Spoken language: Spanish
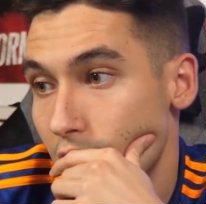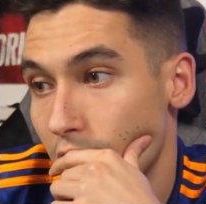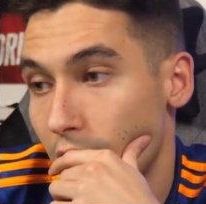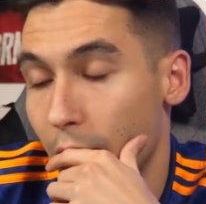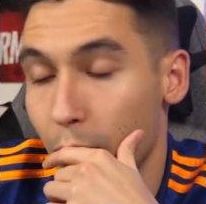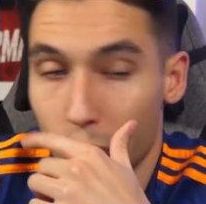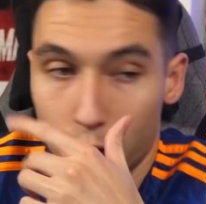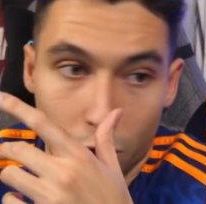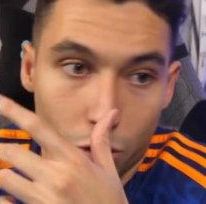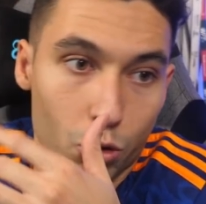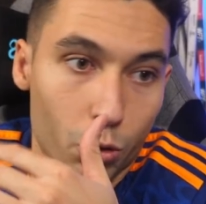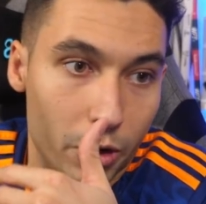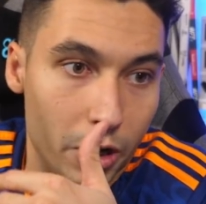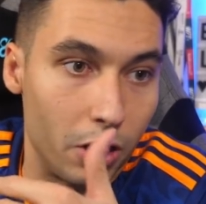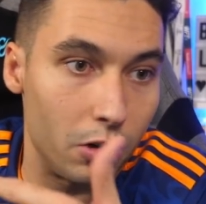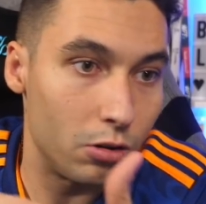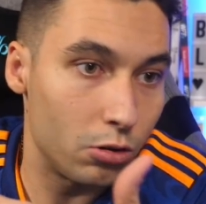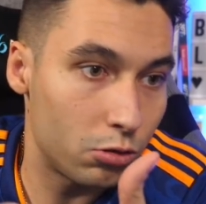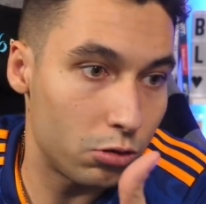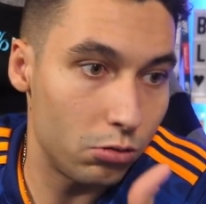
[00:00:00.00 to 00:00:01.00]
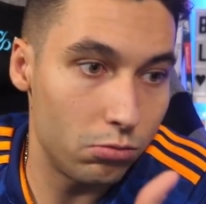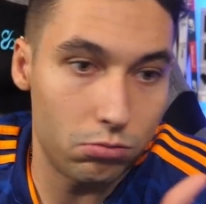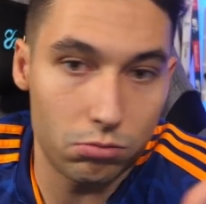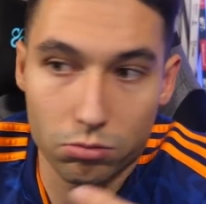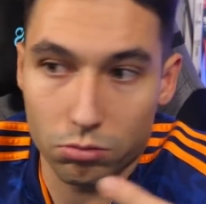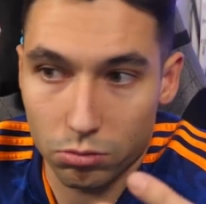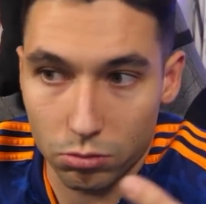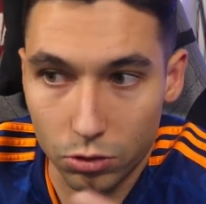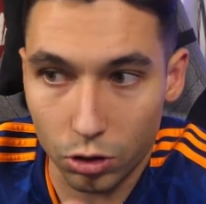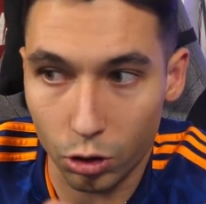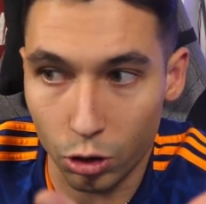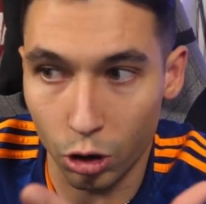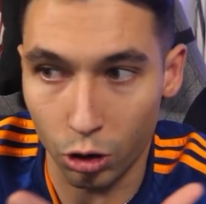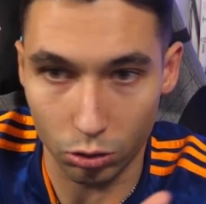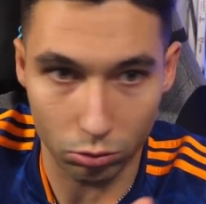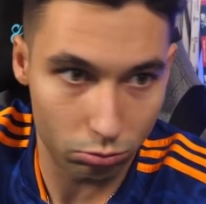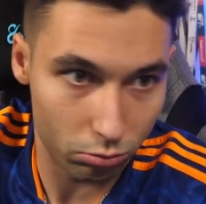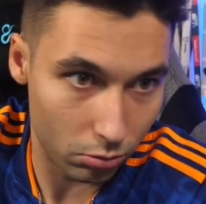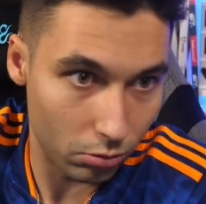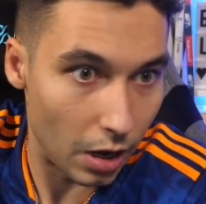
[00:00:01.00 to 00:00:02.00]
Vamos, a descubrir. Yo
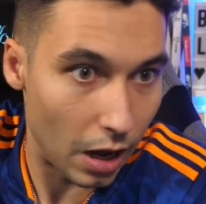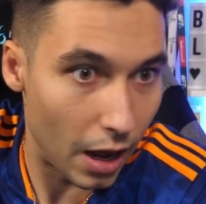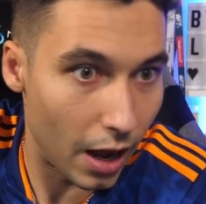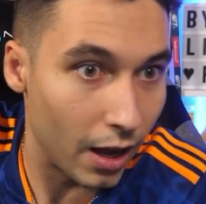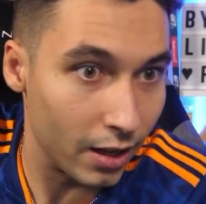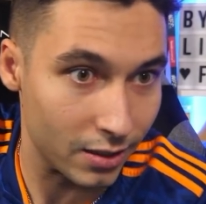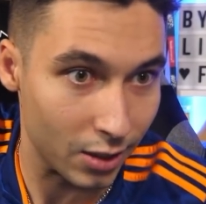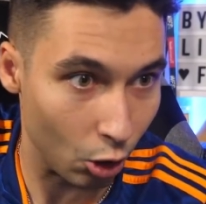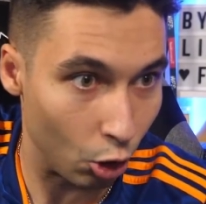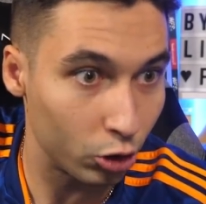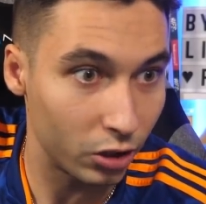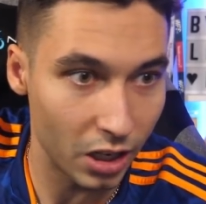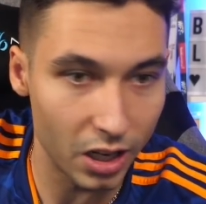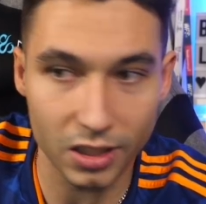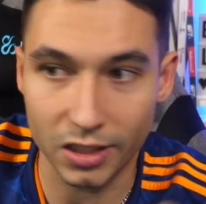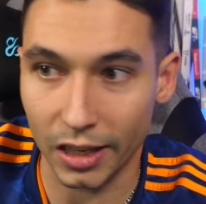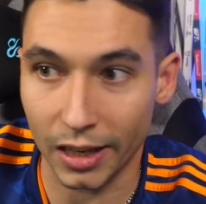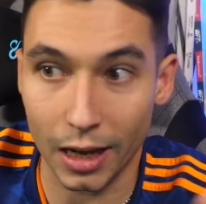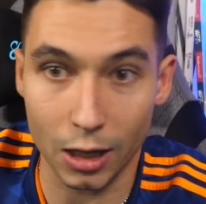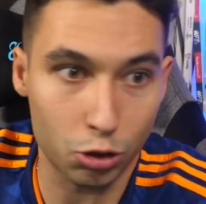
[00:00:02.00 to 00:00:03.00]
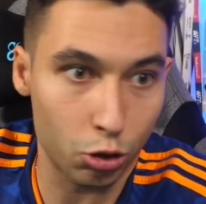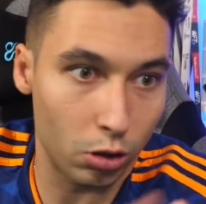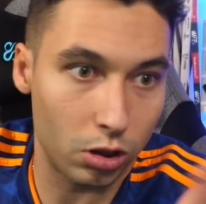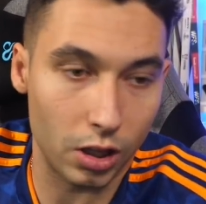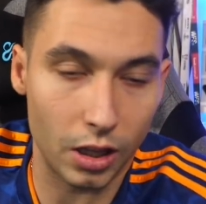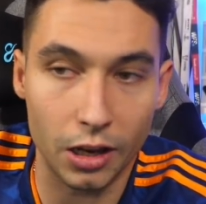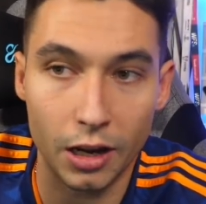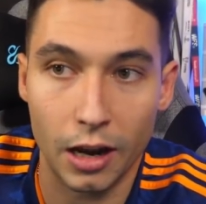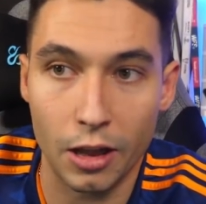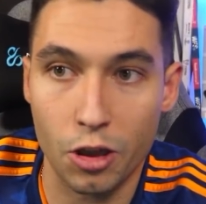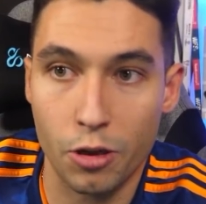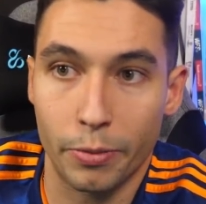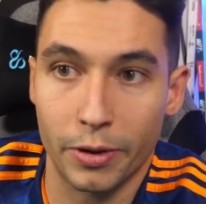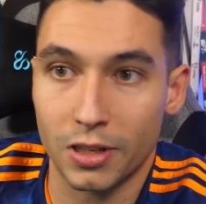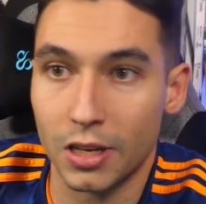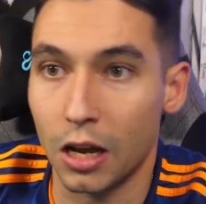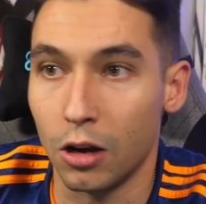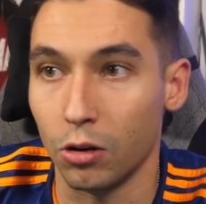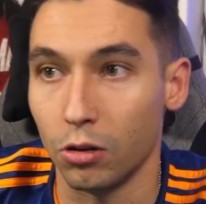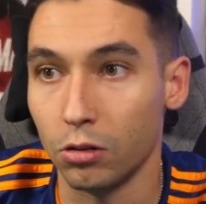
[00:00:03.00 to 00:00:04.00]
no. Ancelotti en este caso y en el año
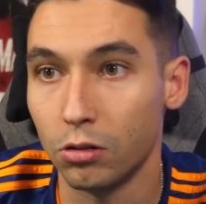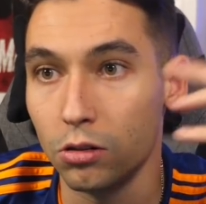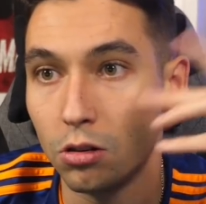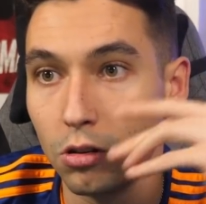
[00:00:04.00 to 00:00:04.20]
pasado.